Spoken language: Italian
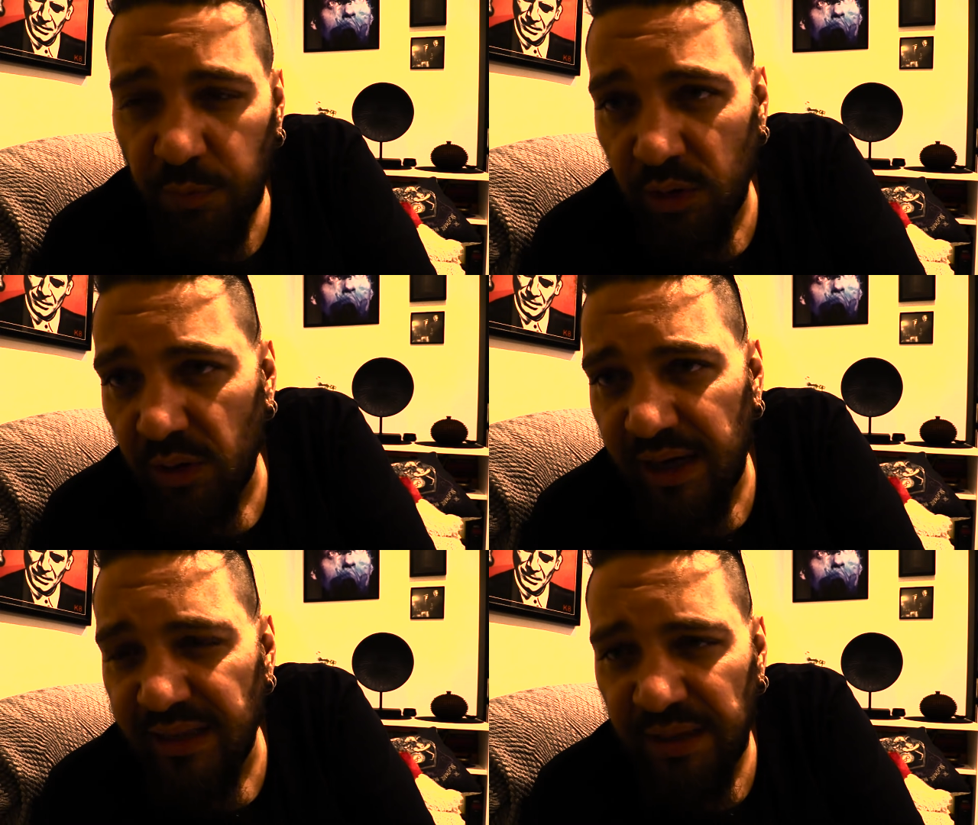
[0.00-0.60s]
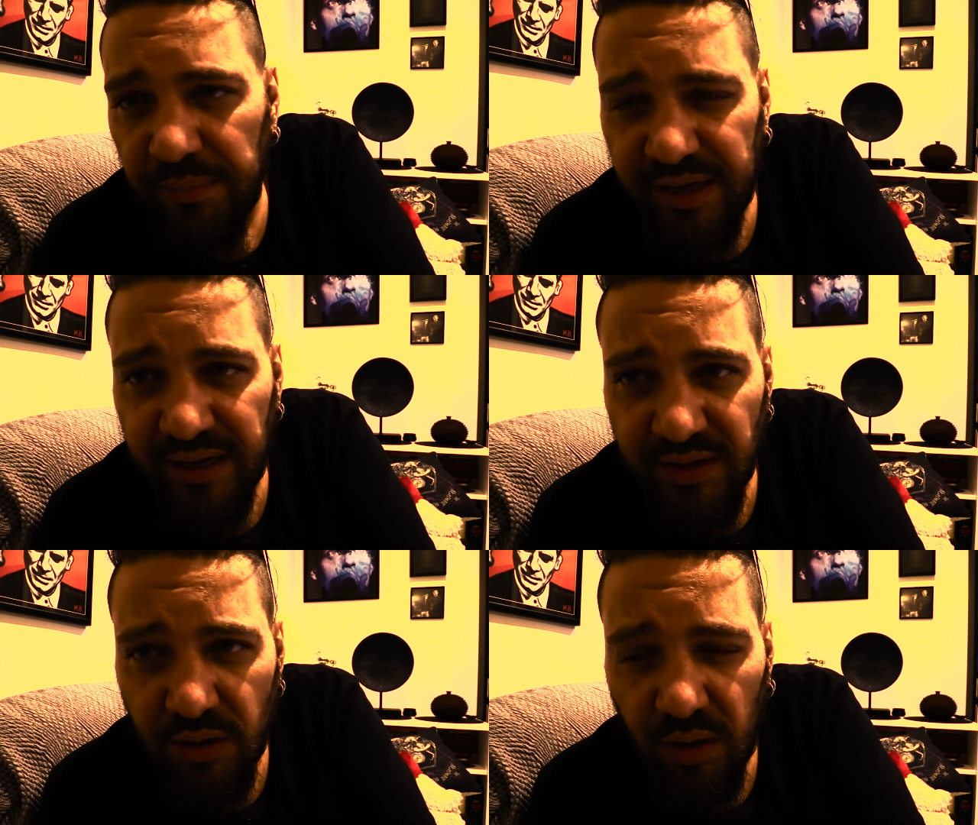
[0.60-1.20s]
quando canta
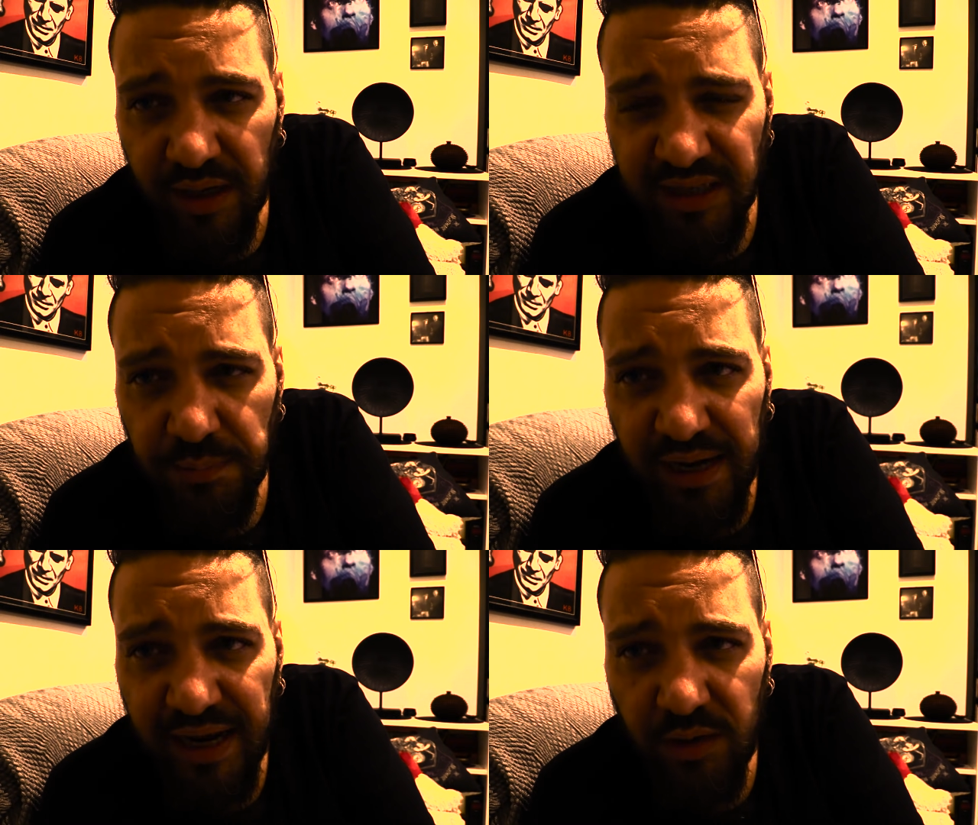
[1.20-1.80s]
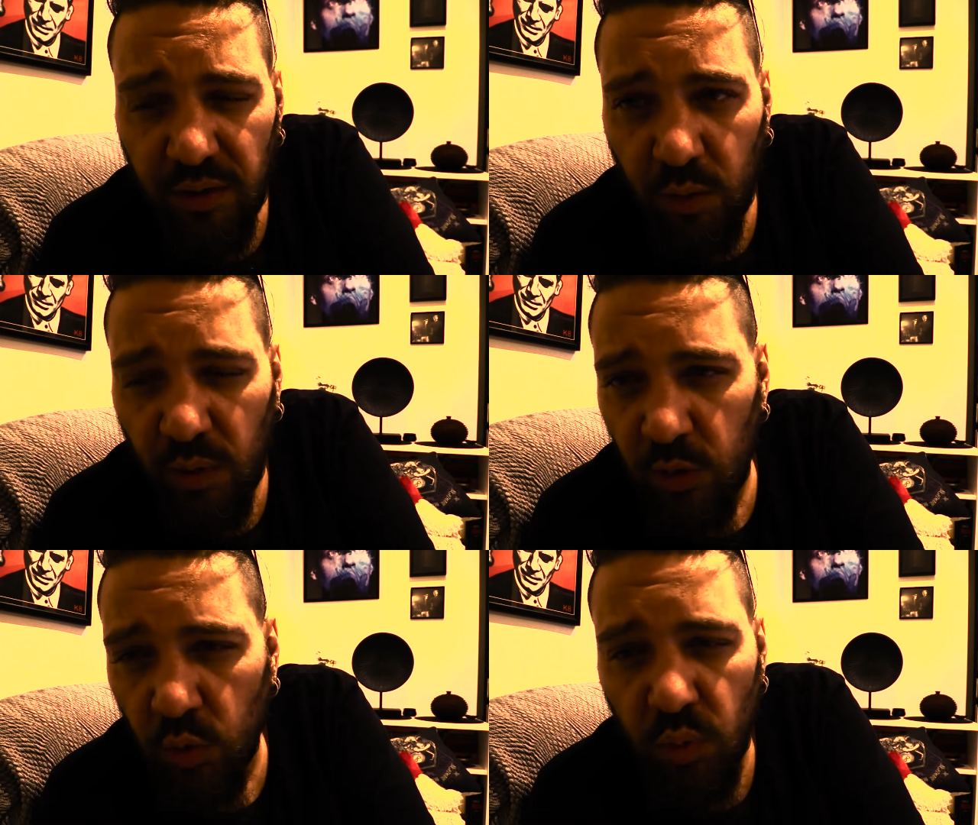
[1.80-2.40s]
Immigrant Song è splendido e
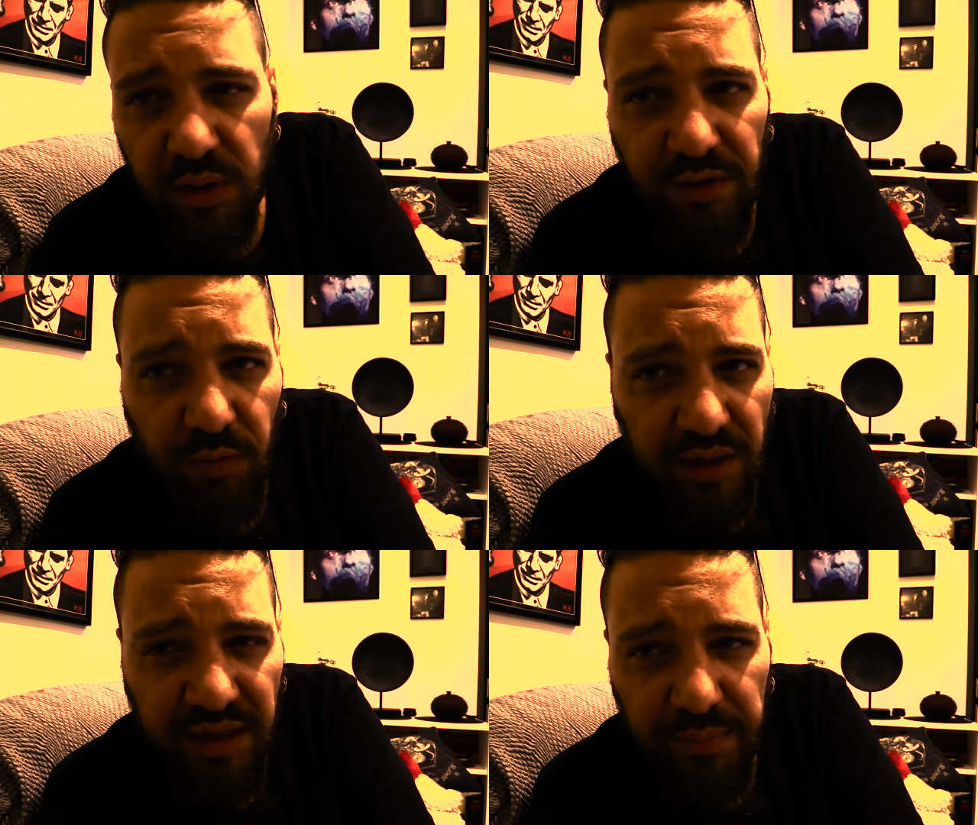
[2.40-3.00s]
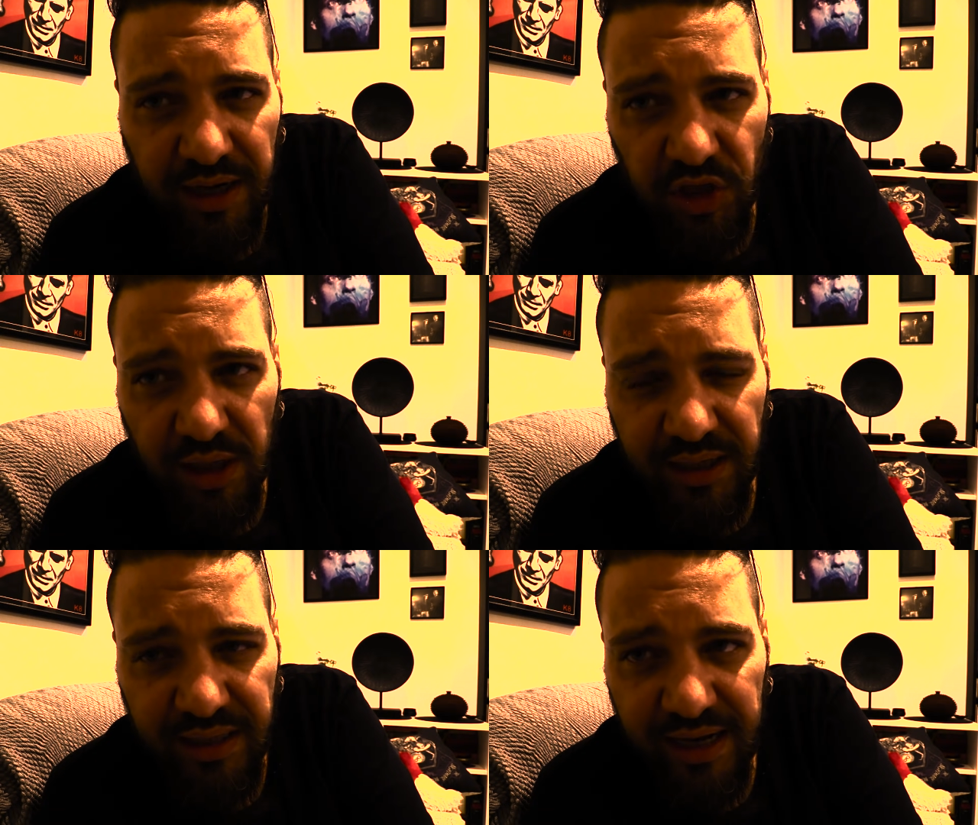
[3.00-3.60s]
quando tutte le volte in braccio
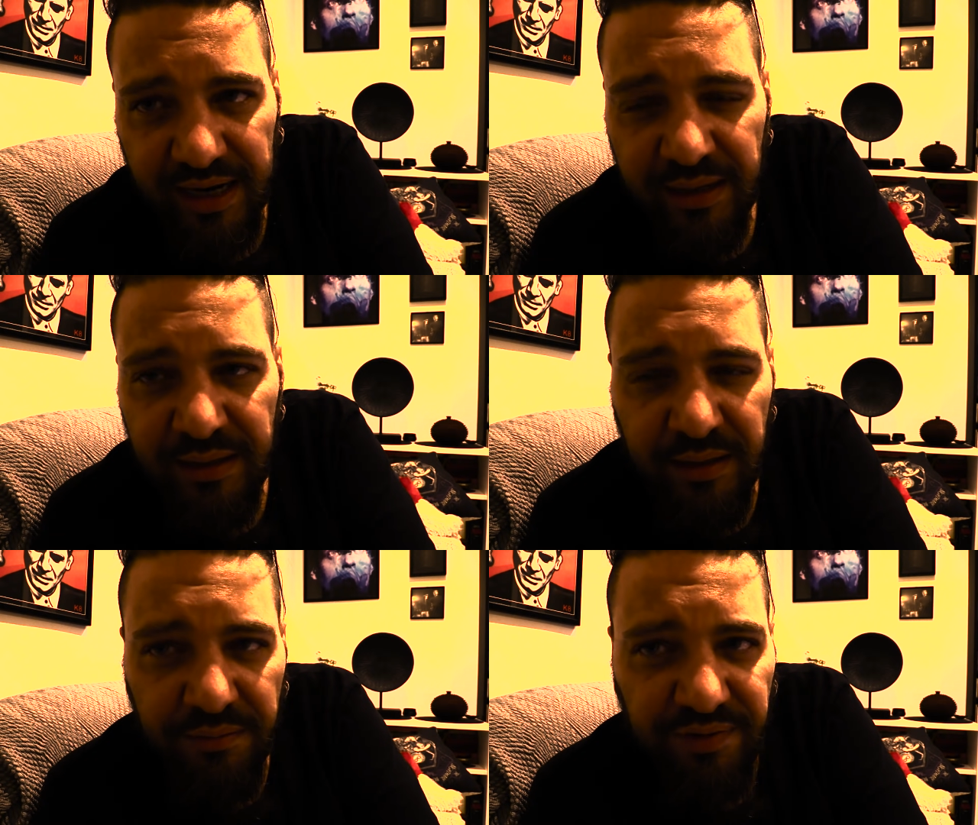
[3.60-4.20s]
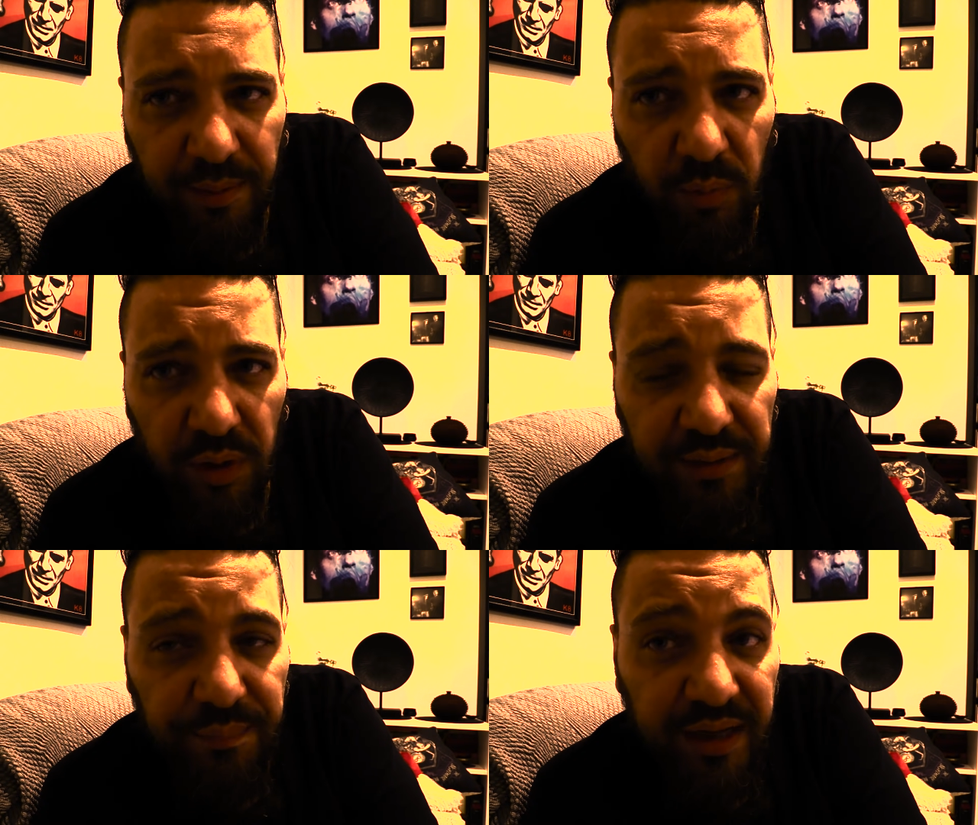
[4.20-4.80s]
la chitarra fa
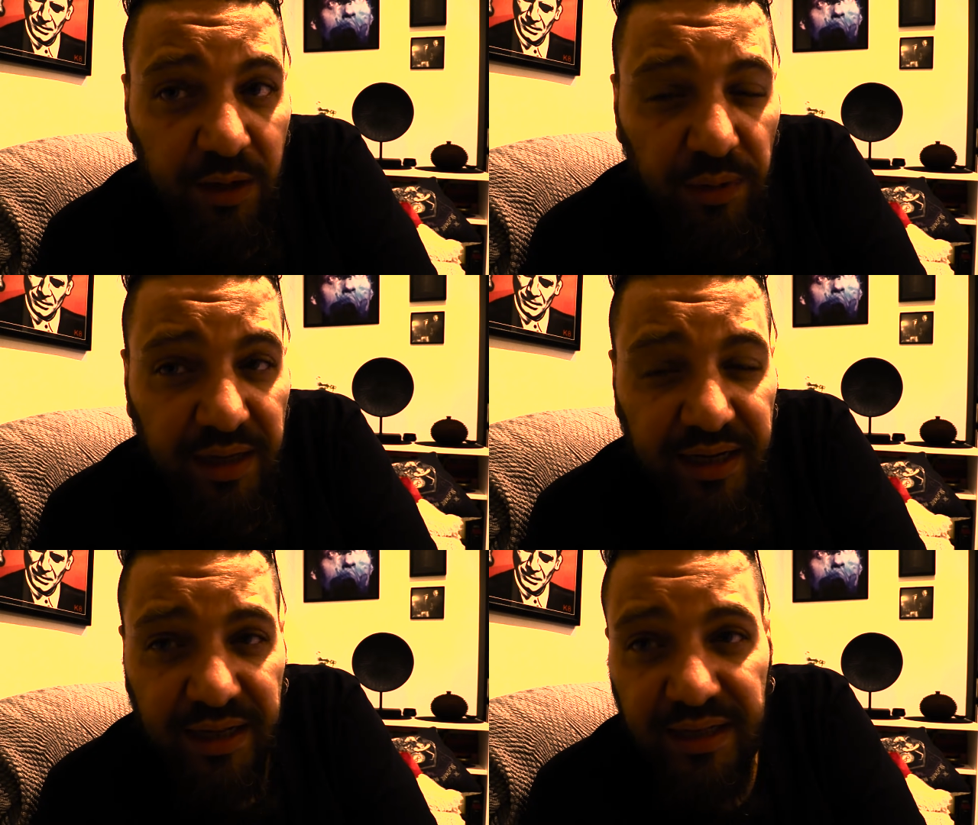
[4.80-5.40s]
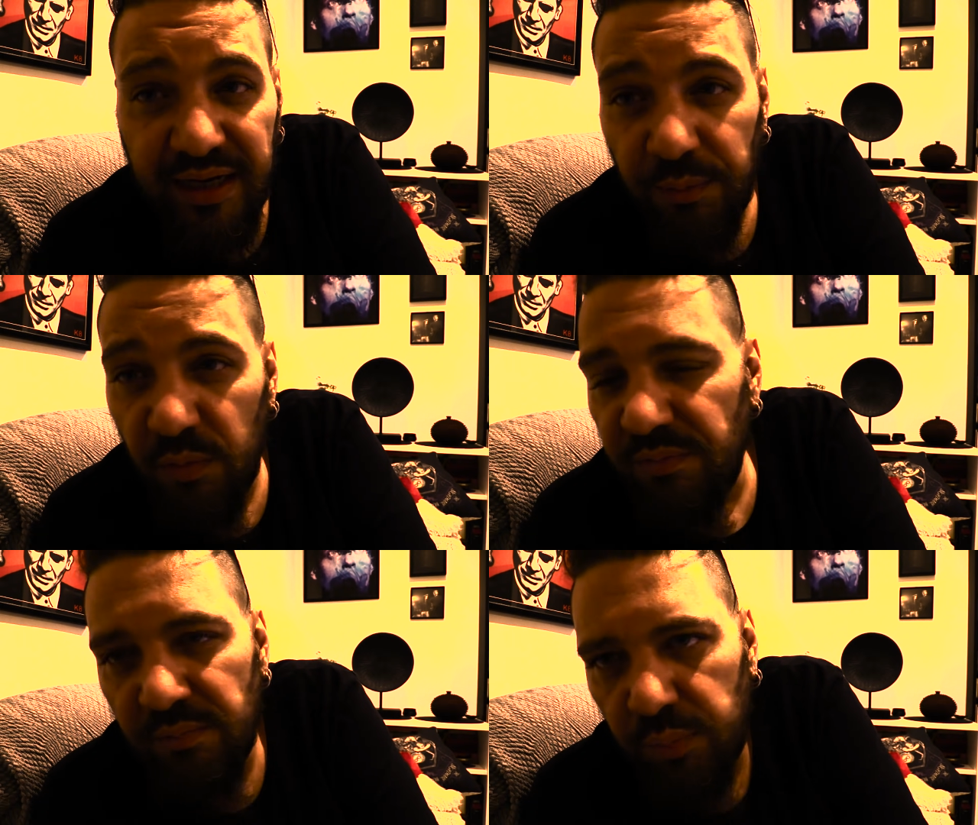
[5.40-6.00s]
morire, quindi che dire più,